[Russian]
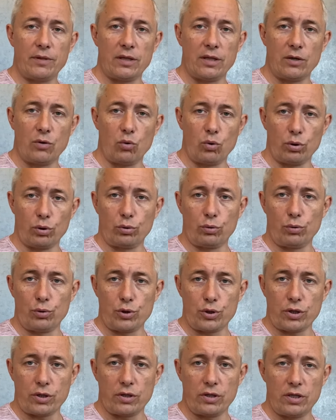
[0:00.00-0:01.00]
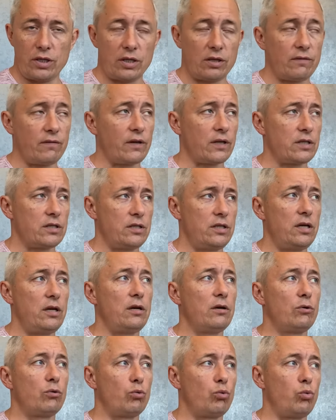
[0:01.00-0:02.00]
mednauka.net в
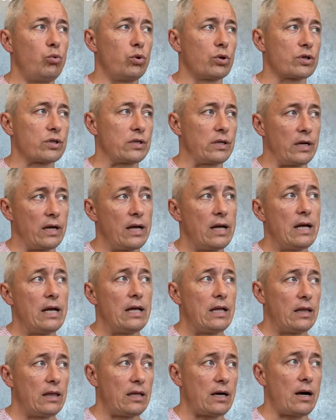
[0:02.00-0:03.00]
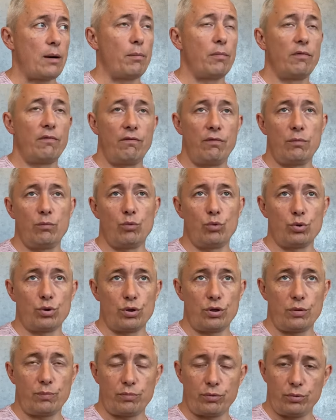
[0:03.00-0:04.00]
разделе «Курсы». Там вы
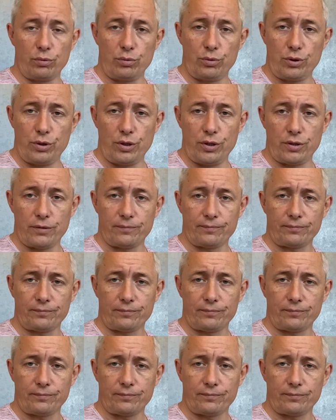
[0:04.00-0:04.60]
можете получить